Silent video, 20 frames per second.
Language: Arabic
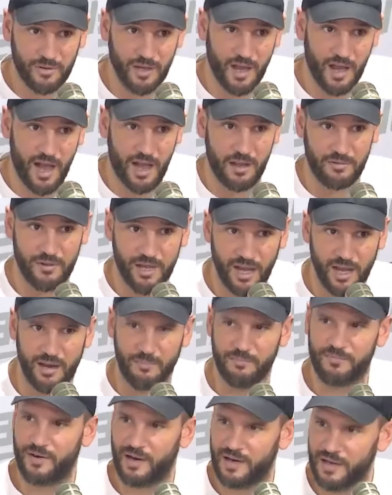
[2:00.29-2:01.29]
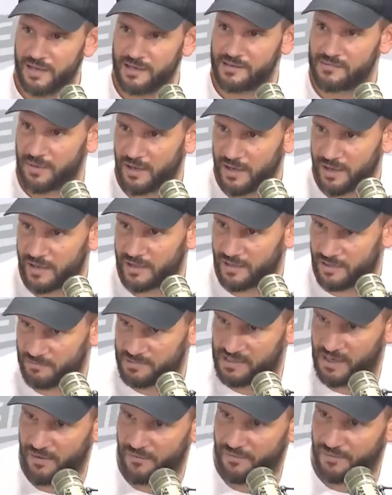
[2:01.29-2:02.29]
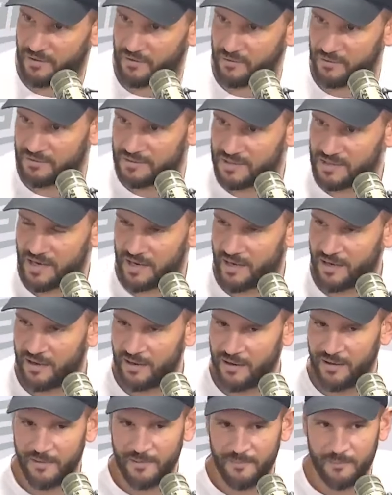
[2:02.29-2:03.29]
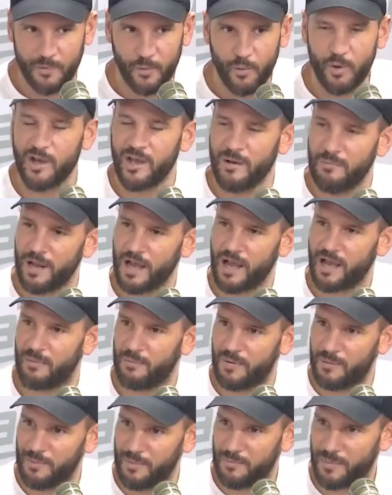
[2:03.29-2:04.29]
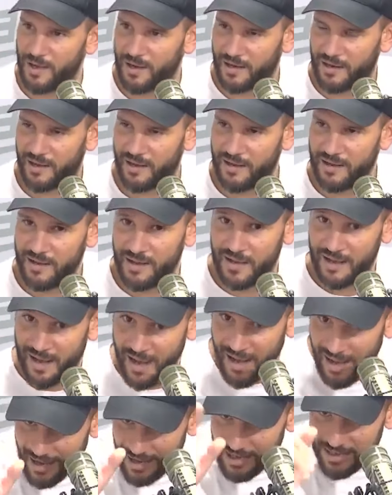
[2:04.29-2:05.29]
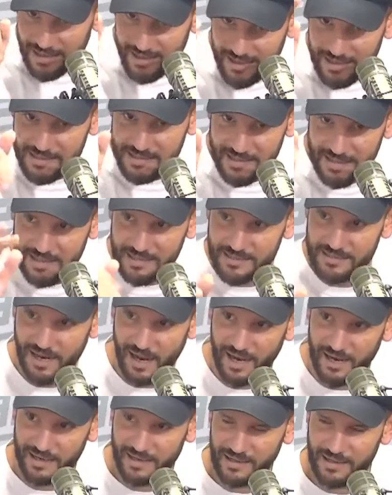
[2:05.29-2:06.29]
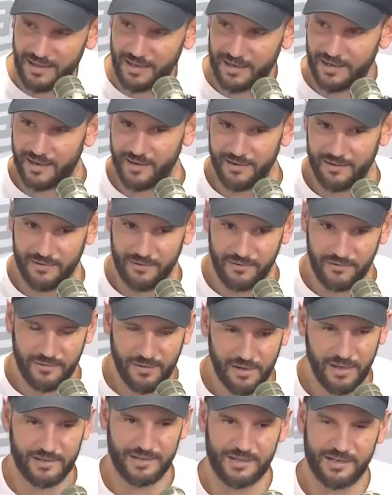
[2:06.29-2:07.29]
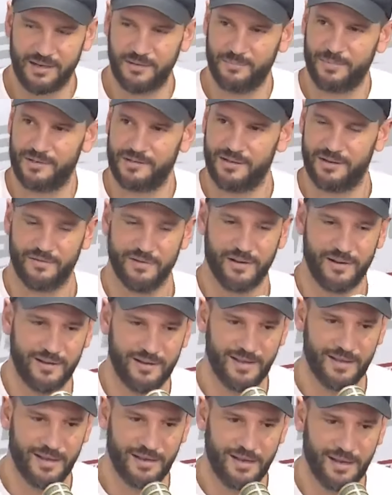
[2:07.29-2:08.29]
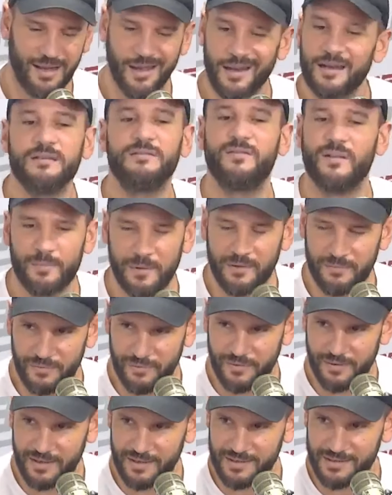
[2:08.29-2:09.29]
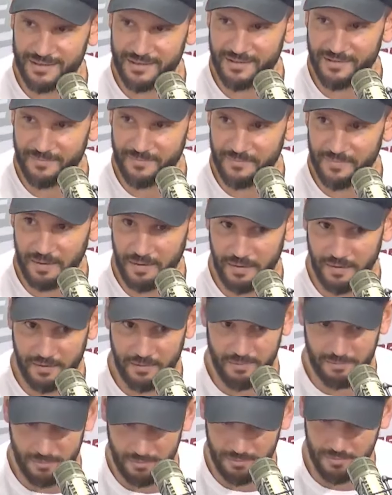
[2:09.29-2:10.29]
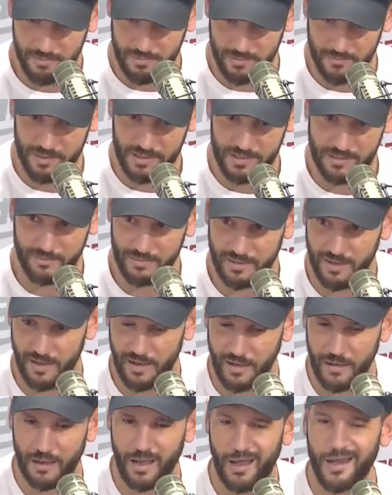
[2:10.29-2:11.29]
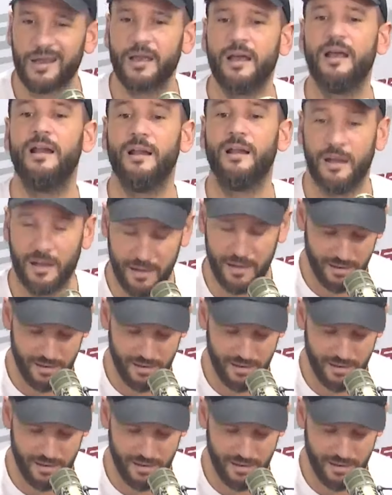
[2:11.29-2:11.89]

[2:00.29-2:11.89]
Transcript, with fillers: قاعد داخل بفاليز ماني مسافر كنت جاي وهي ملغمه بالماكله قال لي يجي يجي عيط لي كي قلت له سي نبيل سافا قال لي اش فما في الفاليز قلت له الدبش نتاعي قال لي حل حل